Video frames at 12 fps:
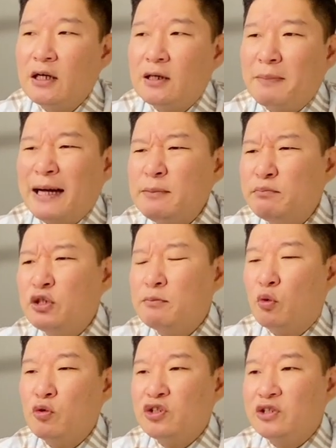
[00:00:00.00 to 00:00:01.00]
많은 분들은
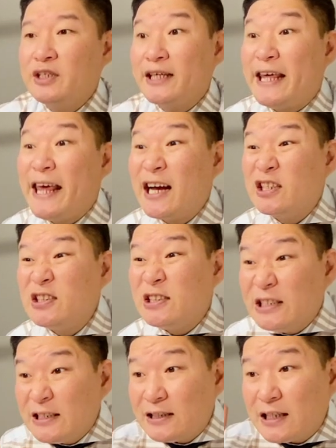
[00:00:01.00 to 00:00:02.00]
모르시는데 계약서
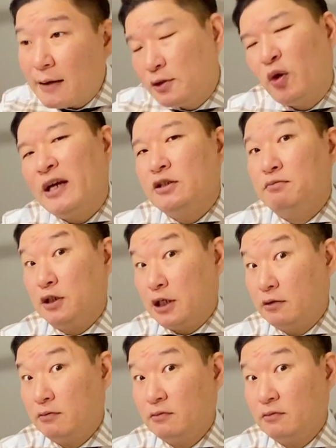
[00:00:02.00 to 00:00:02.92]
늘 때 정해집니다.